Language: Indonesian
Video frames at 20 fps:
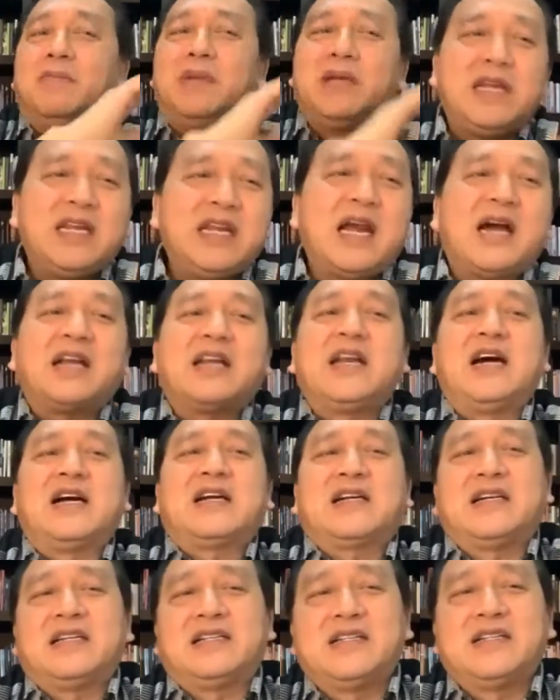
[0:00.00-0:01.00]

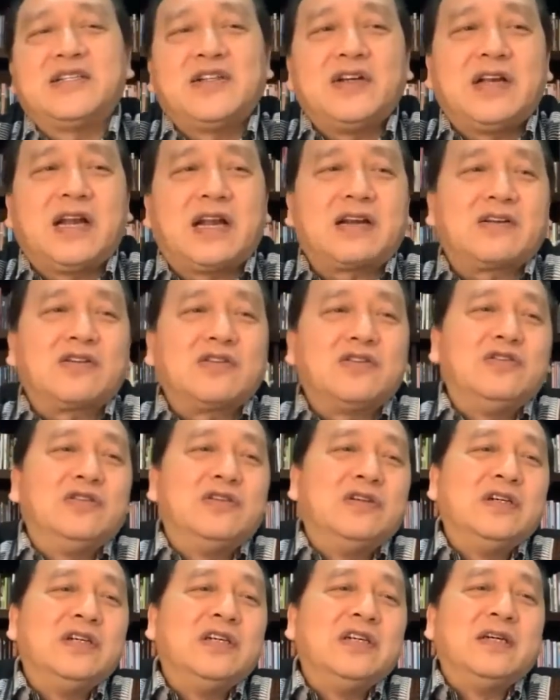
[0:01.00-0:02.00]
meniadakan
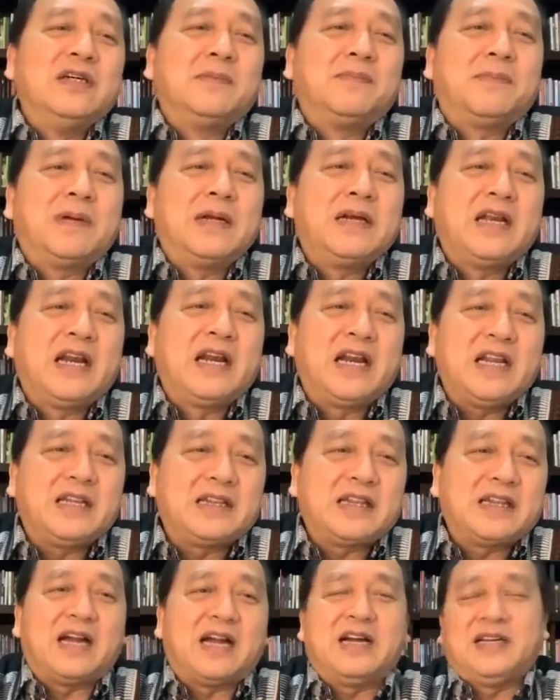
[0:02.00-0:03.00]
saudaraku
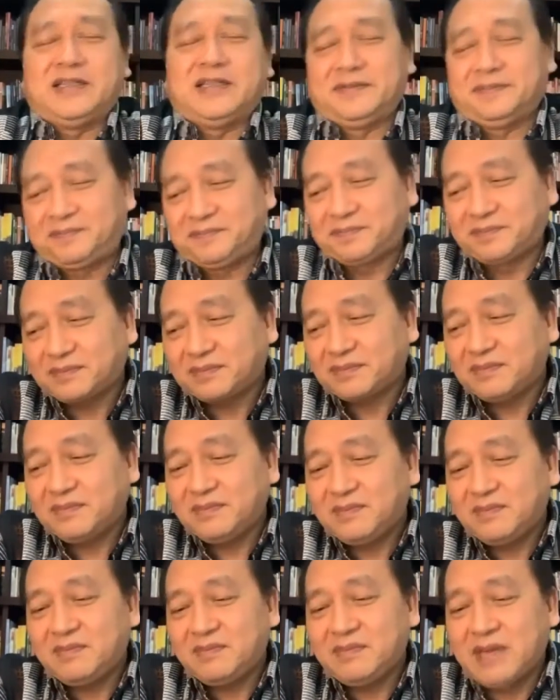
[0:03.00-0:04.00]
penderitaan
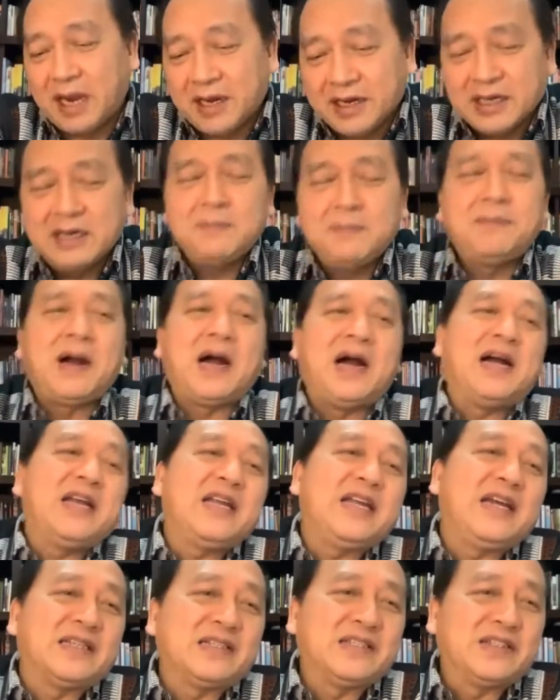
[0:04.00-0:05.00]
nah ini
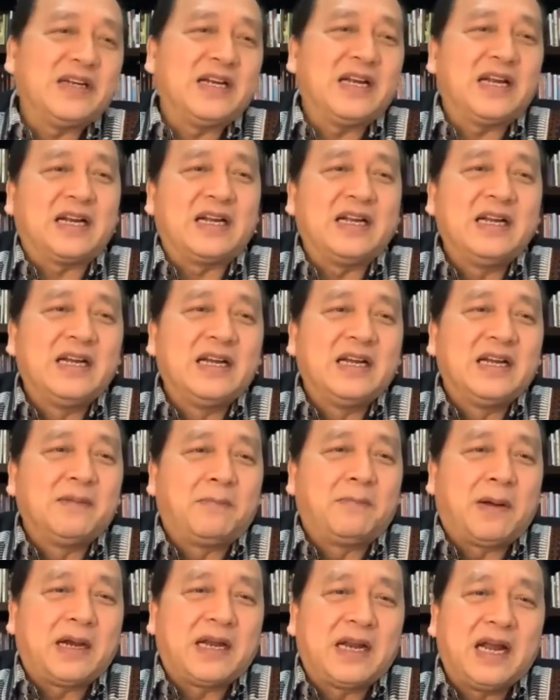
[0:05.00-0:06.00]
bahaya saudara
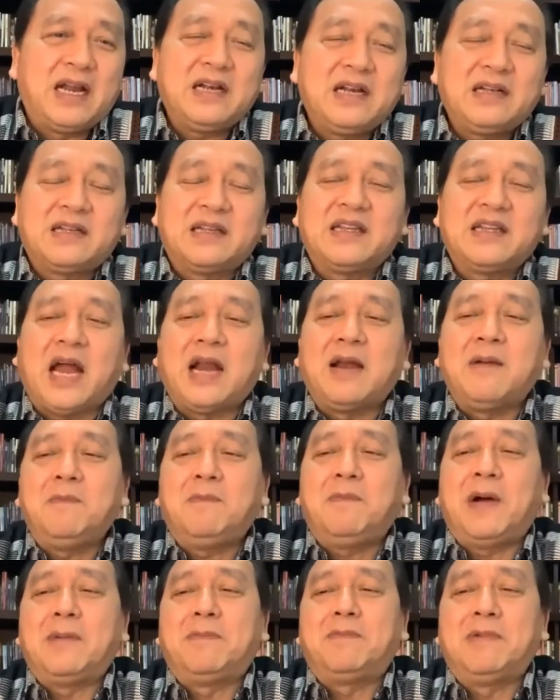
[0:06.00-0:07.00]
padahal
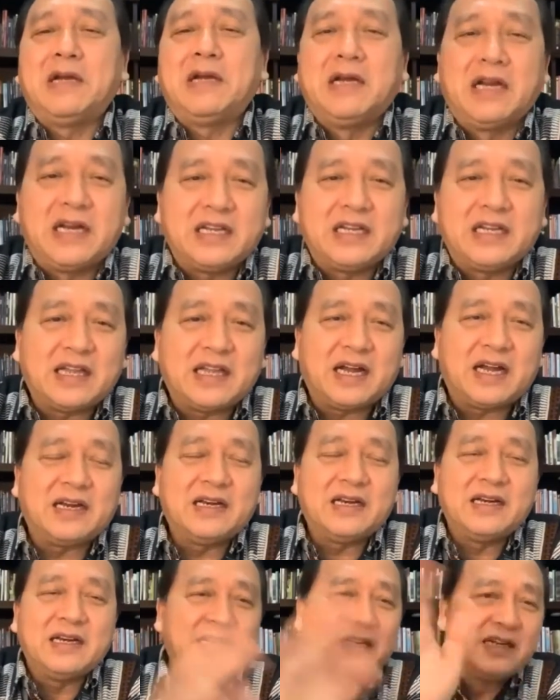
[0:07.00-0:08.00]
tanpa
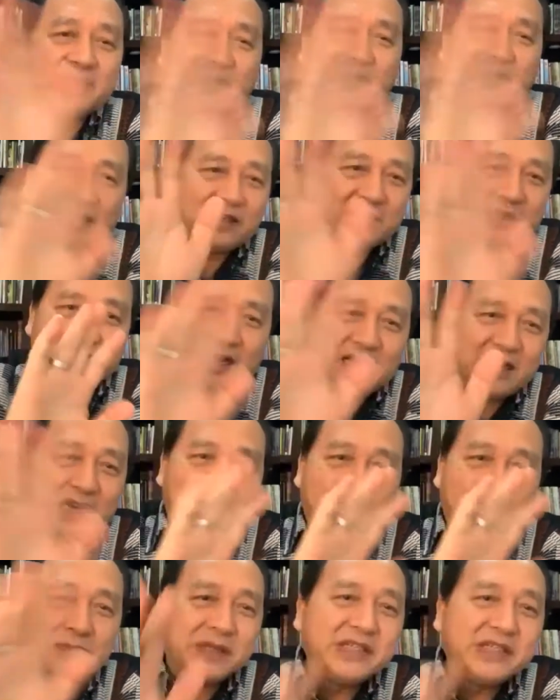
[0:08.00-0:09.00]
penderitaan kita
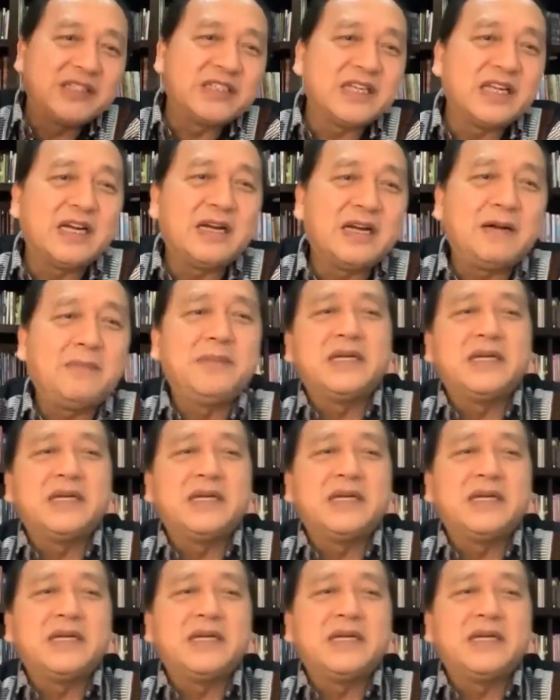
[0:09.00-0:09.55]
nggak bisa